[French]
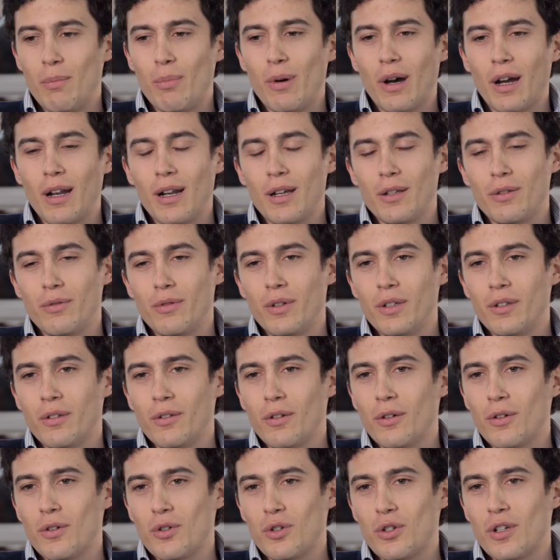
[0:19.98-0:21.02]
par la
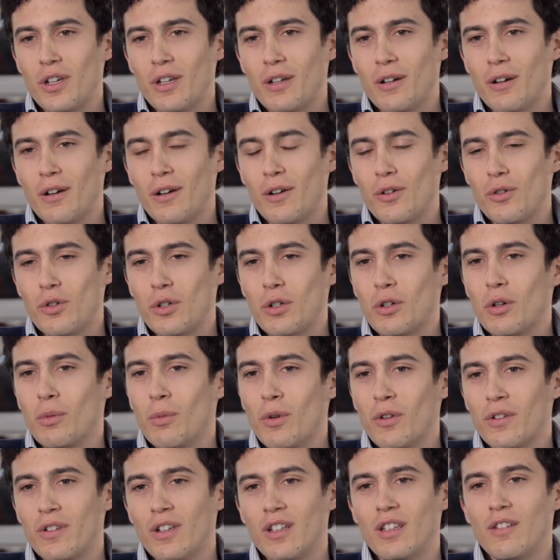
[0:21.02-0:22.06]
suite, j'ai
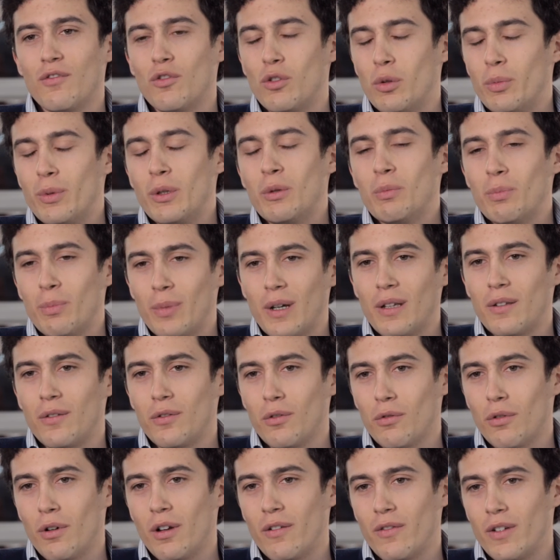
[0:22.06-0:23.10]
commencé à développer une
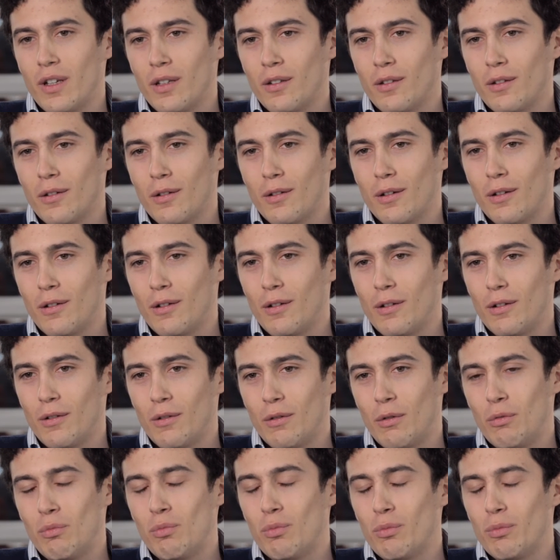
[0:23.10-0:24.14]
passion, avec,
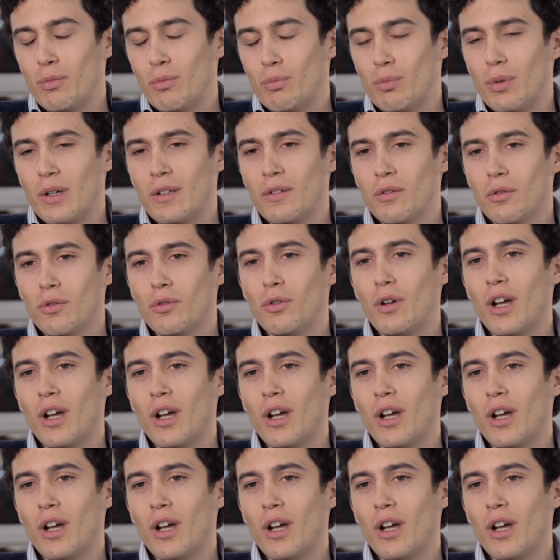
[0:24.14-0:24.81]
une passion de